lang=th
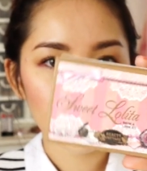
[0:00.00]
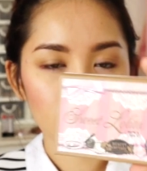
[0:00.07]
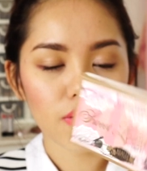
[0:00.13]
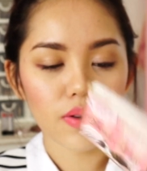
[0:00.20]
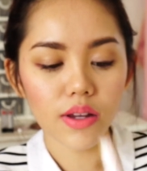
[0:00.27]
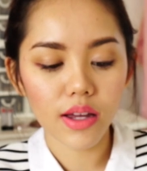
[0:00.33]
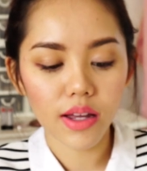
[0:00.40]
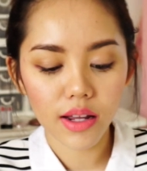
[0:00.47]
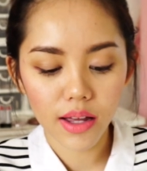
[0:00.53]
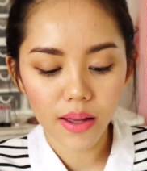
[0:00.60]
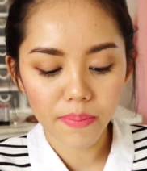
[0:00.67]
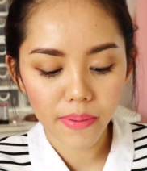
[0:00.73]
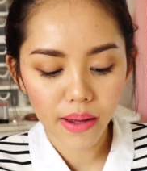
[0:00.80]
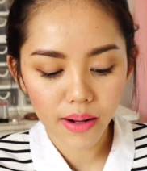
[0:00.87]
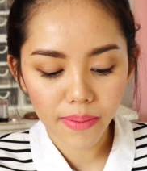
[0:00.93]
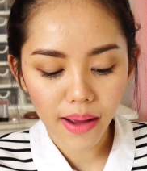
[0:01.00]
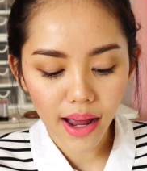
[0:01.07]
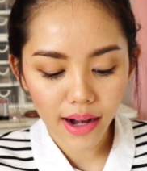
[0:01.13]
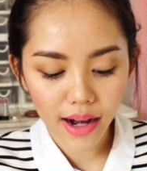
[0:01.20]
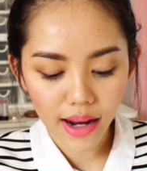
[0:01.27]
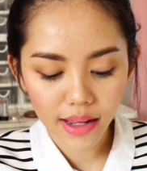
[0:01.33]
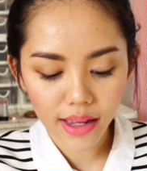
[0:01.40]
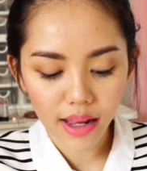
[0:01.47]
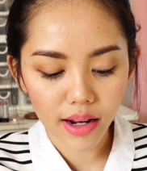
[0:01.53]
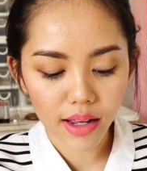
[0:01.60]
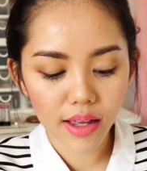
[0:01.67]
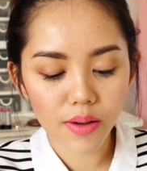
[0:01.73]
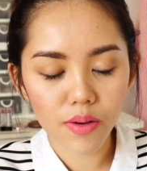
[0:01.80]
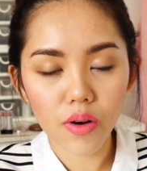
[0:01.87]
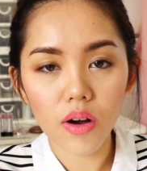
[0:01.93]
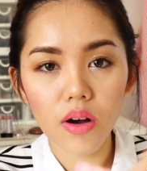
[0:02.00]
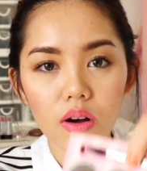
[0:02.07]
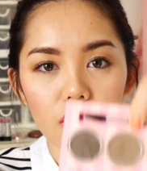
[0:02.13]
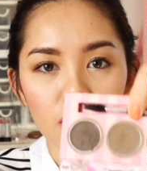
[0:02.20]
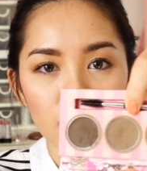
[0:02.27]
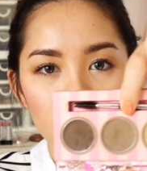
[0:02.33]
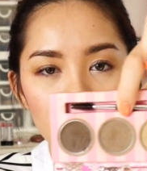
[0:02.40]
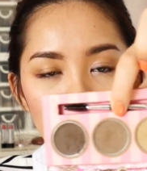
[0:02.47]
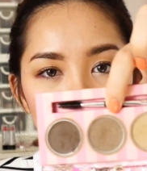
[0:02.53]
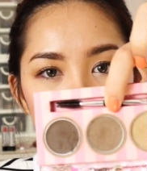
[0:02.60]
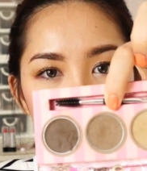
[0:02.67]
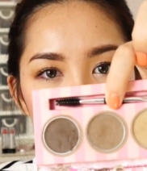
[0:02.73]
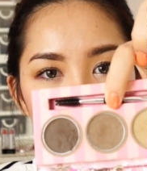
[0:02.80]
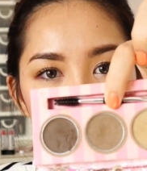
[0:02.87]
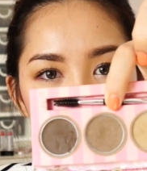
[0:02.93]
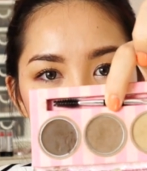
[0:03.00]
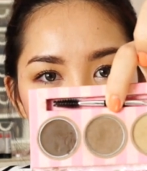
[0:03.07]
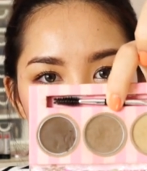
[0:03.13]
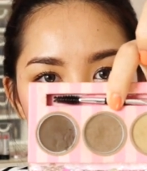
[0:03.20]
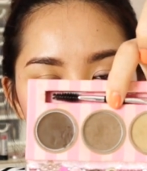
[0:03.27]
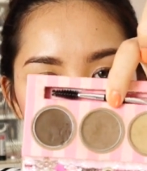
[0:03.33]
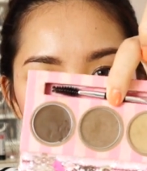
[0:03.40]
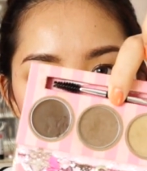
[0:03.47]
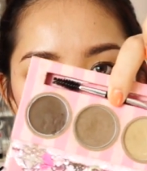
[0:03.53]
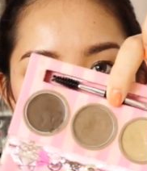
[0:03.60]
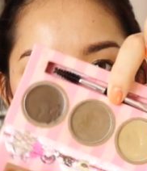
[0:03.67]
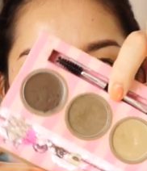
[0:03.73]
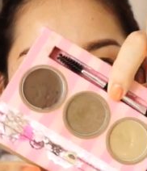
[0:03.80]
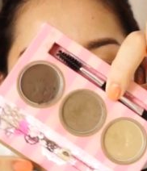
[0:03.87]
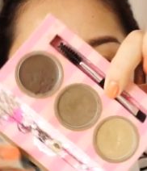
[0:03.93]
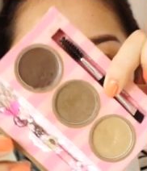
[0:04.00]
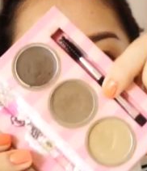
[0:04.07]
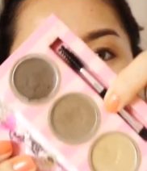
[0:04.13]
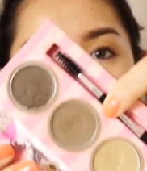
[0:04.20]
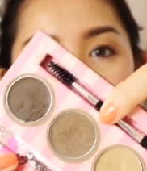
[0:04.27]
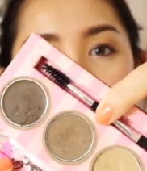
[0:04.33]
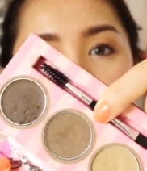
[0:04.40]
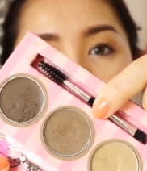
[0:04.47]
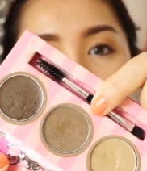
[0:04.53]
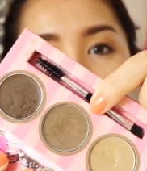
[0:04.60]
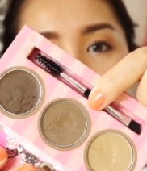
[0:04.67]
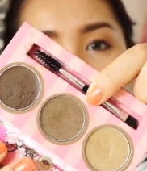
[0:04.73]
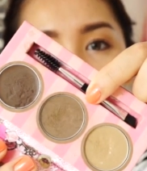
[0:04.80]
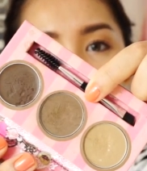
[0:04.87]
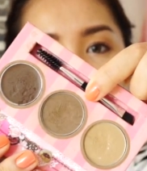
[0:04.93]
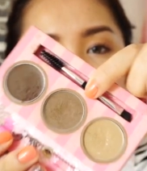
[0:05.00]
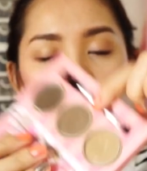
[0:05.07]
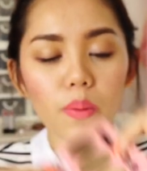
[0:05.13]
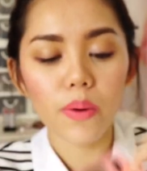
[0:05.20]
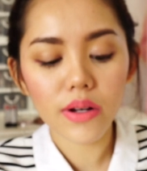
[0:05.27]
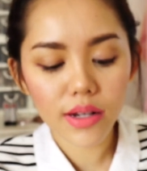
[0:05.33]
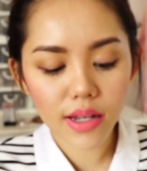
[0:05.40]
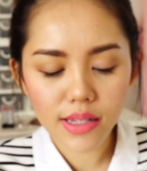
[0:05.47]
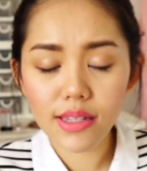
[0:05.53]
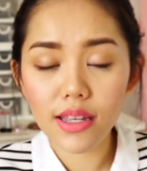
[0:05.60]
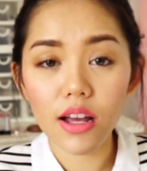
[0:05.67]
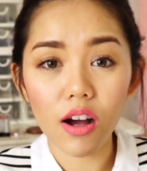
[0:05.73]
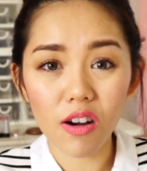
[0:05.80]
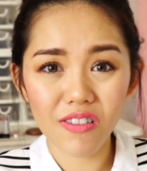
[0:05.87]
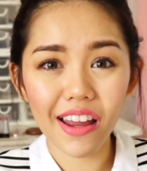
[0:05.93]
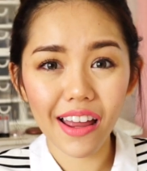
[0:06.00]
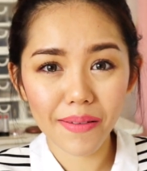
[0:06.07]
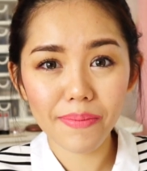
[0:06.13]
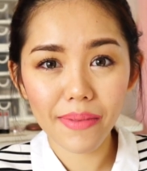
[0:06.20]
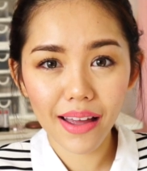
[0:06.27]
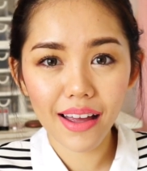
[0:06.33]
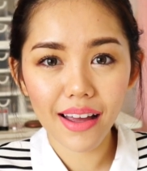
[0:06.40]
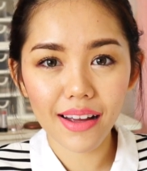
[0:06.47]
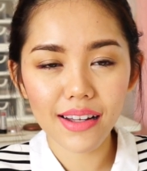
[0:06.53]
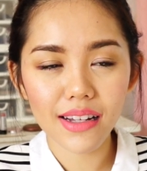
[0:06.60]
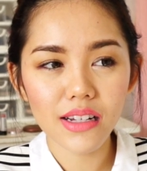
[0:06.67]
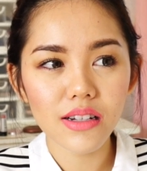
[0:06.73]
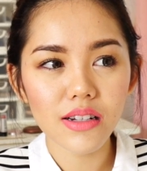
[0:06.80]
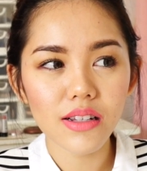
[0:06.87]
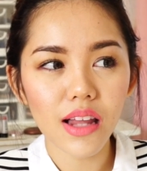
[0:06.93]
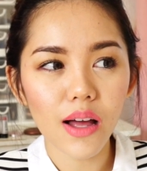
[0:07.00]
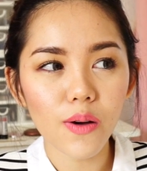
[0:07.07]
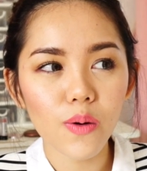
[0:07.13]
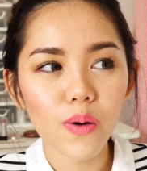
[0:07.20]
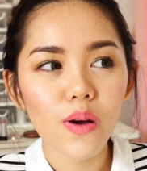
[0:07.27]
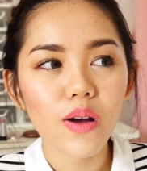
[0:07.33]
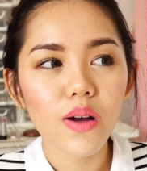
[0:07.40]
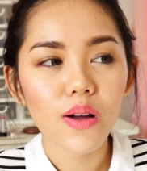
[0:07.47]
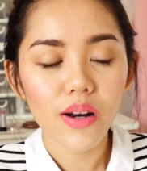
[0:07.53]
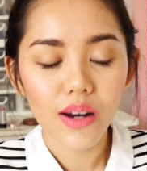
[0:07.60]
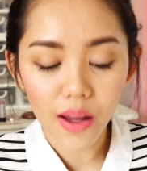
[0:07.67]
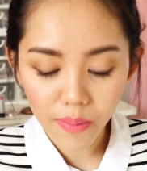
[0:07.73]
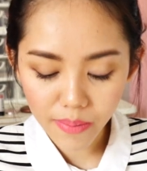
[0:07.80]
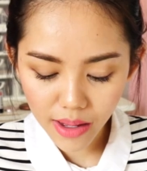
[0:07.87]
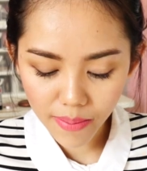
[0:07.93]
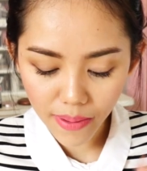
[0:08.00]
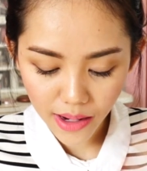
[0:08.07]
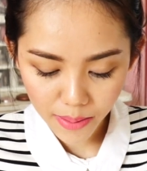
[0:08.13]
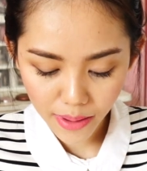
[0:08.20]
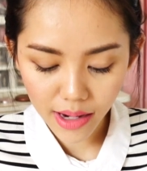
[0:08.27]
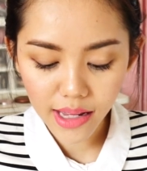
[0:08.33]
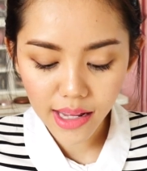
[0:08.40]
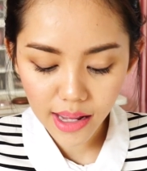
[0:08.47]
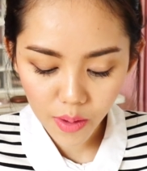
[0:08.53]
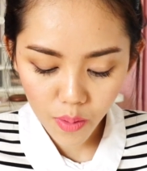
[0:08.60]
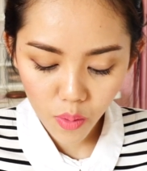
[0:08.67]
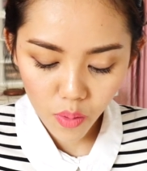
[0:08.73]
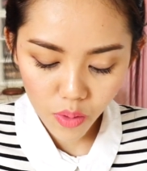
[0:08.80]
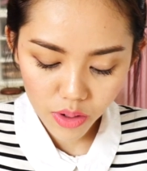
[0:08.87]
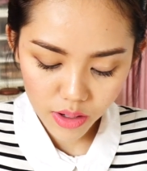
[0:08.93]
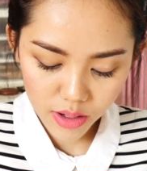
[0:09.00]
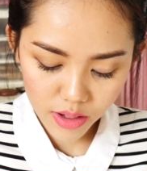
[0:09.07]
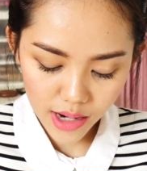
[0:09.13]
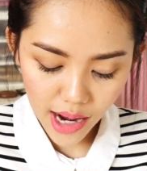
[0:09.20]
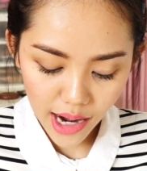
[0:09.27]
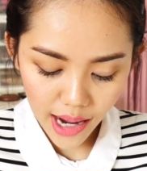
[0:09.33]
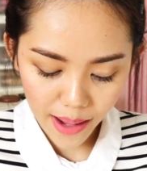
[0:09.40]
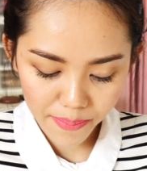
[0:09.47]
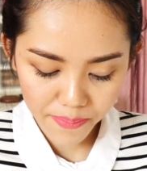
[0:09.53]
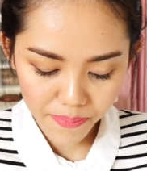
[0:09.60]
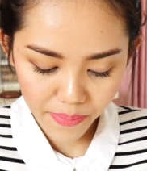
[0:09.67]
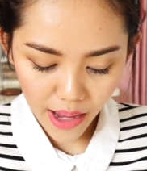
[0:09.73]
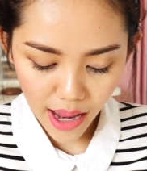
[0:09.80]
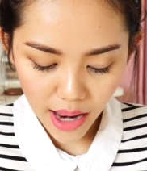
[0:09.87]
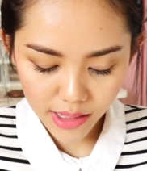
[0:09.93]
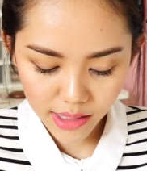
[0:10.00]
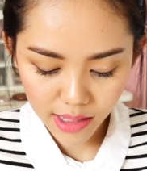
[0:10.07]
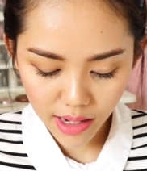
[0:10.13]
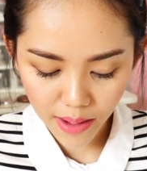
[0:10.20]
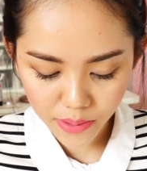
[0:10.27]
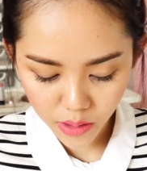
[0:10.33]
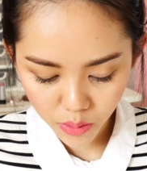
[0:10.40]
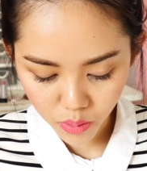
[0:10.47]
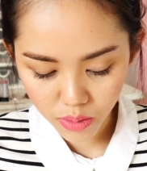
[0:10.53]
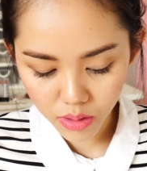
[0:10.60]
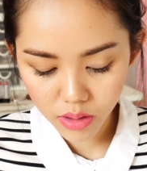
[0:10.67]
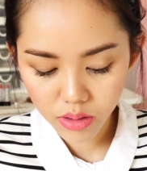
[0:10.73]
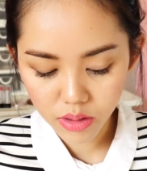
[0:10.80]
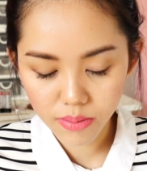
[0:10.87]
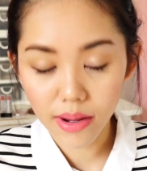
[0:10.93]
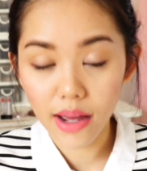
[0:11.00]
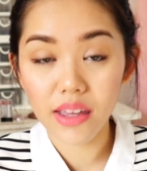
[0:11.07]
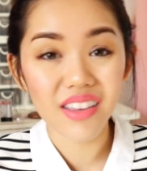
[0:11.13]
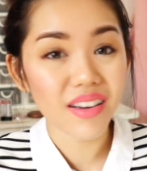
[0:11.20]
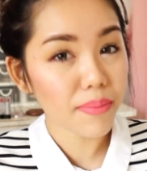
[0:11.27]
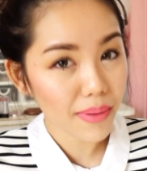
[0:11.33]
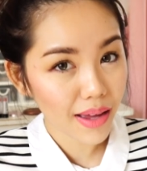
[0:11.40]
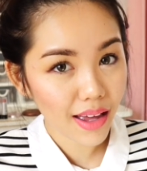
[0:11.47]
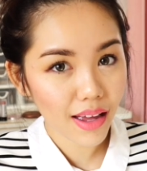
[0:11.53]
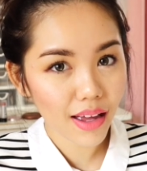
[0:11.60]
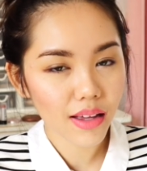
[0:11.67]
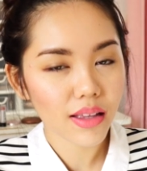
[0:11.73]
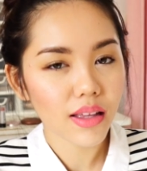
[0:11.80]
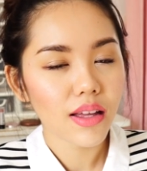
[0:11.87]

ตัวนี้นะคะเป็นพาเลตเขียนคิ้วของ Beauty Cottage ค่ะคือจะบอกว่าเนื้อสีเขาแน่นมากคือเรามีผลิตภัณฑ์คิ้วได้รับการสนับสนุนมาเยอะมาก